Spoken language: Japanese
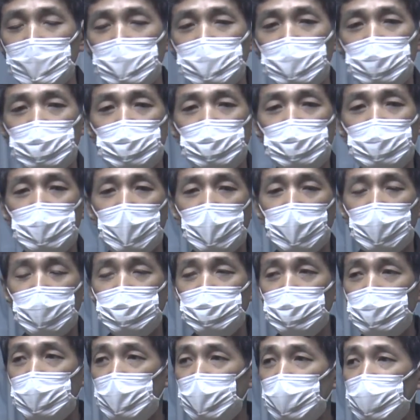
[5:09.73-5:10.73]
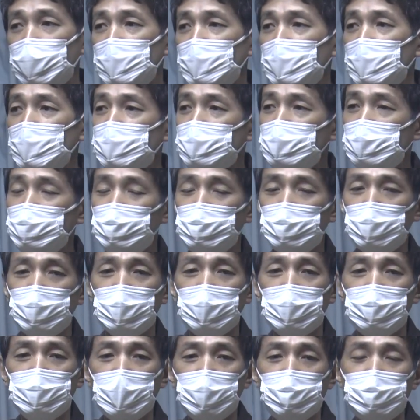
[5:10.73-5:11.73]
自分ではなくて自分の
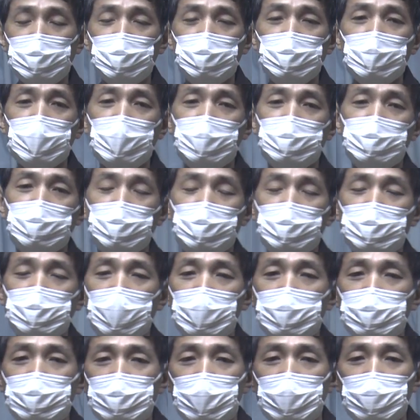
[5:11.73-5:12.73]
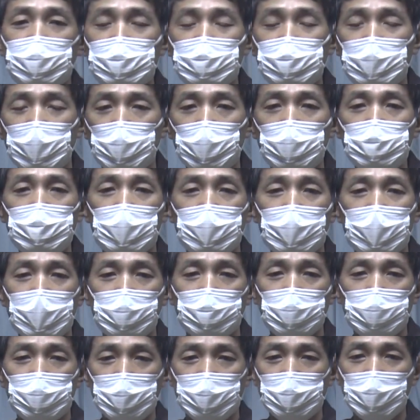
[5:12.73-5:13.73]
妬みの対象の他人だけしか持ってない
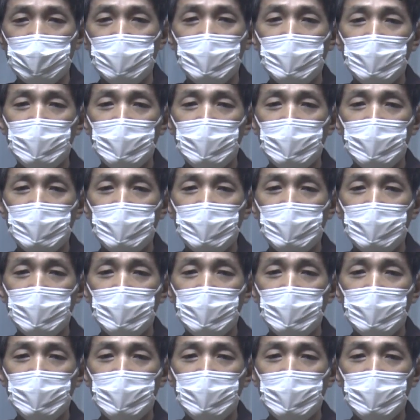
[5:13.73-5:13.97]
ものを